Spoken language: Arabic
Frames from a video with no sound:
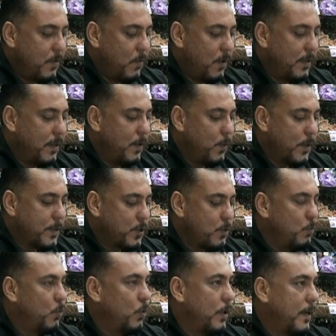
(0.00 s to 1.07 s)
والله هو
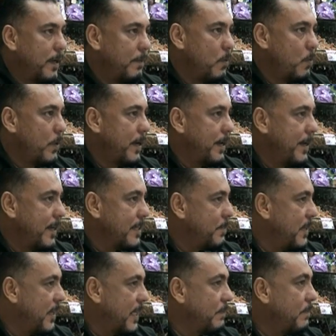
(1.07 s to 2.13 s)
السبوع ممكن الناس
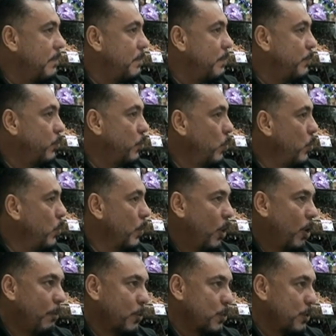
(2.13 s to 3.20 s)
بتكتفي بالفول
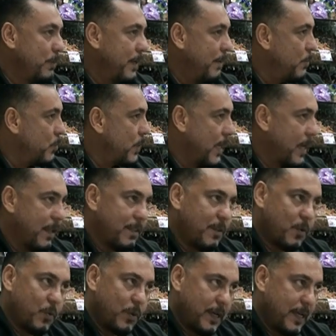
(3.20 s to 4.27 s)
والحمص والملبس والحاجات
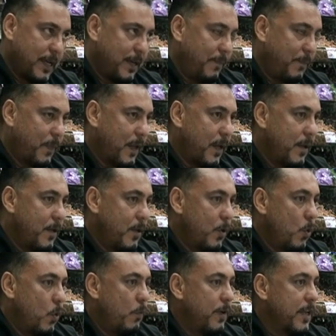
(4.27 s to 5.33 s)
دي كلها آه.
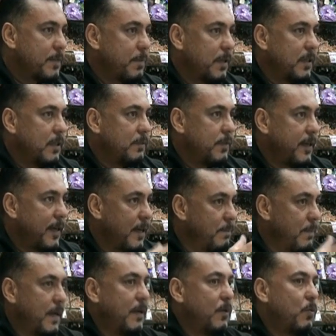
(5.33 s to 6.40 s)
وفي ناس بتضيف
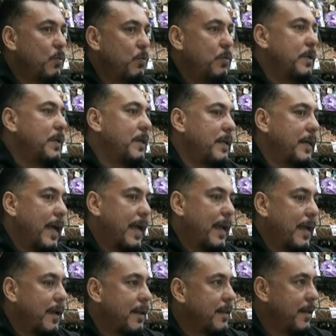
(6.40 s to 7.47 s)
لعبه
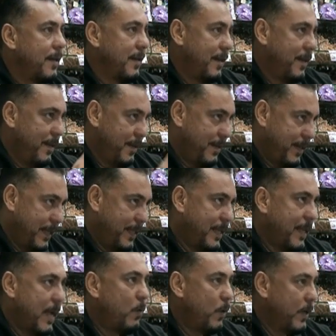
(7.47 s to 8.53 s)
وحاجات
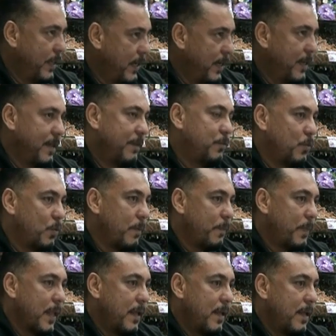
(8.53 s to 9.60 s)
للهديه او هديه للفول
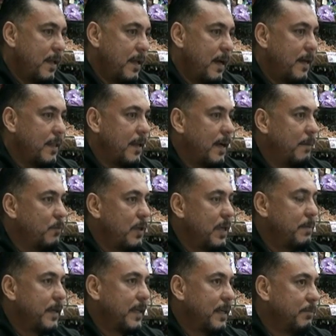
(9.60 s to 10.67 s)
انا الحمد
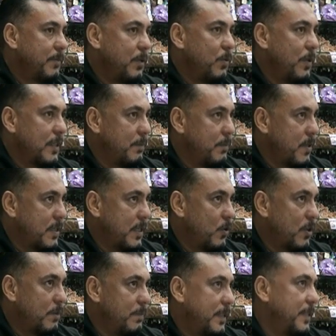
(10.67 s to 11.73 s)
لله بجيب دلوقتي
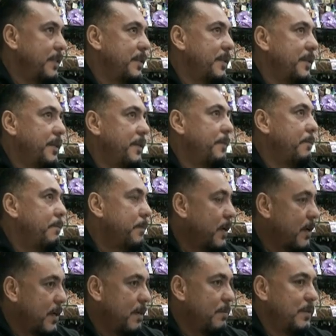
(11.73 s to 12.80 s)
بنستورد من
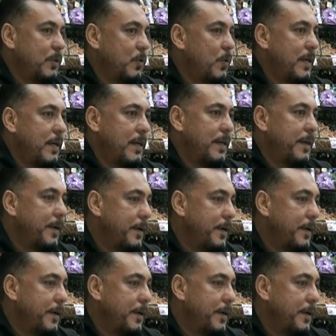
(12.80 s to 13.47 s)
بره من دول